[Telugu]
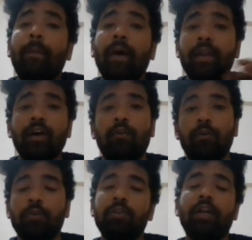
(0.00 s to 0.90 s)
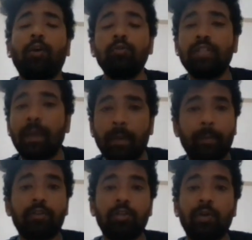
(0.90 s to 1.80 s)
భారీగా ఉంటుంది అంటే కొంచెంసేపే
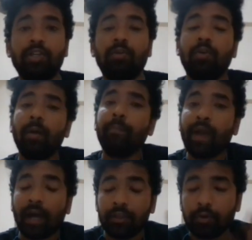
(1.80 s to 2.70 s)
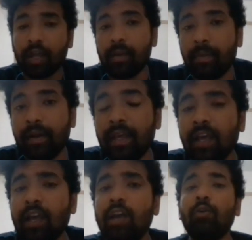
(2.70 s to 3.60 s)
పడుతుంది వర్షం కూడా అది కూడా ఏమంటే
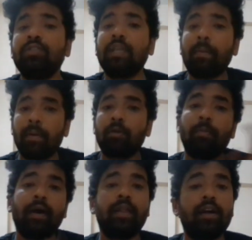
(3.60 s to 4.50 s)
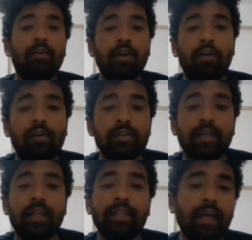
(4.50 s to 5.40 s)
కొంచెంసేపే మనకు భారీగా ఉండే
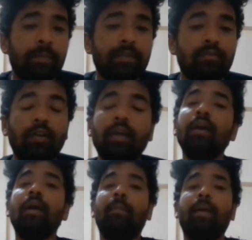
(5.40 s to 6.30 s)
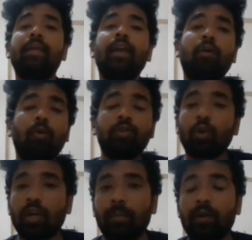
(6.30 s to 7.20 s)
అవకాశాలు అయితే కనిపిస్తున్నాయి మరీ ఎక్కువ
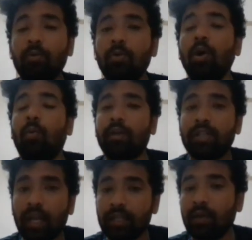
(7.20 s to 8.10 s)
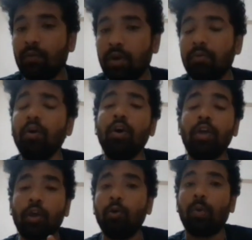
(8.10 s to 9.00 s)
చోట్ల మనకు వర్షాలు అయితే ఉండవు
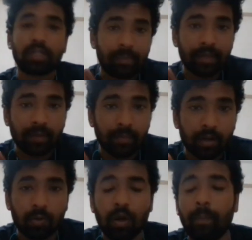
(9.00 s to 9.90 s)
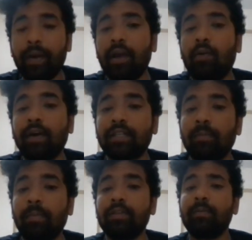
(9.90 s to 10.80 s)
ఎక్కువ వర్షం అయితే మనకు పడే
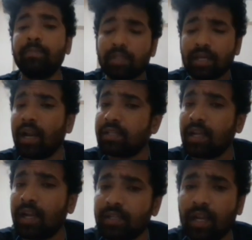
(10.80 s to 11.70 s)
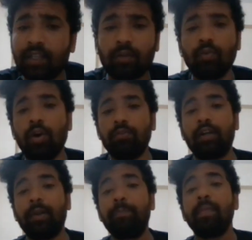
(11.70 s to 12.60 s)
అవకాశాలు మాత్రం చాలా చాలా చాలా తక్కువగా
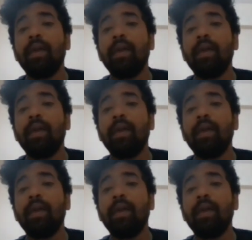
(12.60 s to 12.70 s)
ఉందండి